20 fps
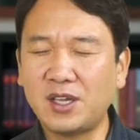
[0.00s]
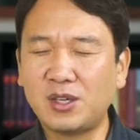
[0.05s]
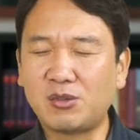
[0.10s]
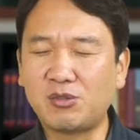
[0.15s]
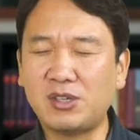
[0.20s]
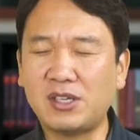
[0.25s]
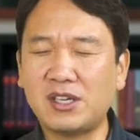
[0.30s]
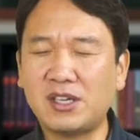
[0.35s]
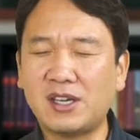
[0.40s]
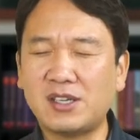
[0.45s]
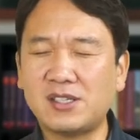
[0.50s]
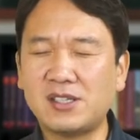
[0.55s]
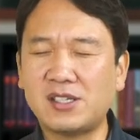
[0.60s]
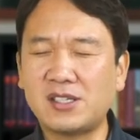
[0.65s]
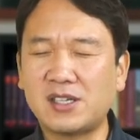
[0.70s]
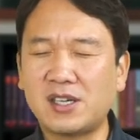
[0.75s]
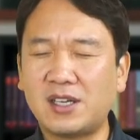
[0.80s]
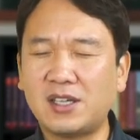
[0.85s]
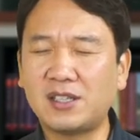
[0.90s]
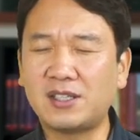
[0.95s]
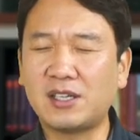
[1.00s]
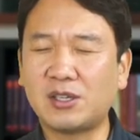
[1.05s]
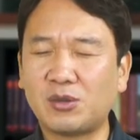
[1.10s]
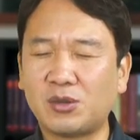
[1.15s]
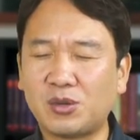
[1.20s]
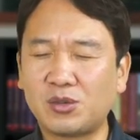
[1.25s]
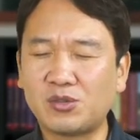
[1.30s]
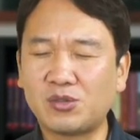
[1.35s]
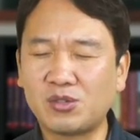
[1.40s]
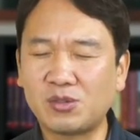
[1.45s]
귀한 시간이
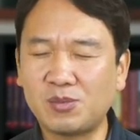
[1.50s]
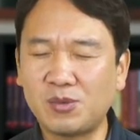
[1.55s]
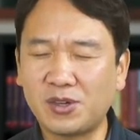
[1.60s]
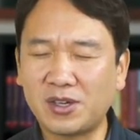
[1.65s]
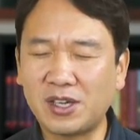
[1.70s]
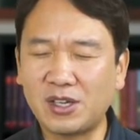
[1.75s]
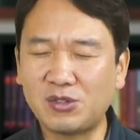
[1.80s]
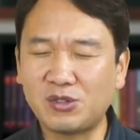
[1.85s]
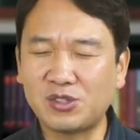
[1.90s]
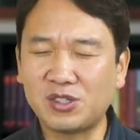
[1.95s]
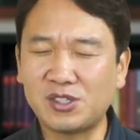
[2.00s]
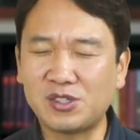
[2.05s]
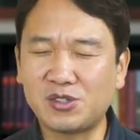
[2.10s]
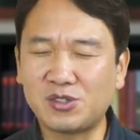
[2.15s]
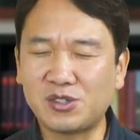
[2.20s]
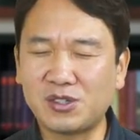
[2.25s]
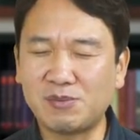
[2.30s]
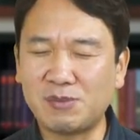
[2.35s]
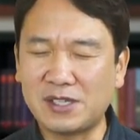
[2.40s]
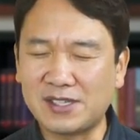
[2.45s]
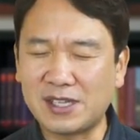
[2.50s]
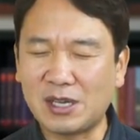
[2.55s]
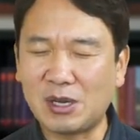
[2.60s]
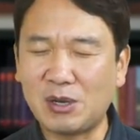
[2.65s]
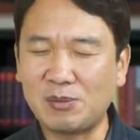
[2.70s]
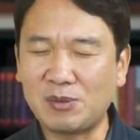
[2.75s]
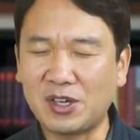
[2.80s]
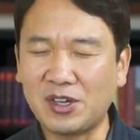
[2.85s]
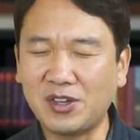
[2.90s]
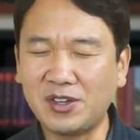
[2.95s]
되도록 축복해 주실 줄을
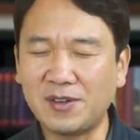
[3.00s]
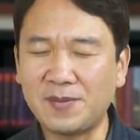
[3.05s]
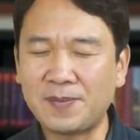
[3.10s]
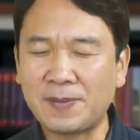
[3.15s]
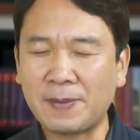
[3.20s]
믿사오며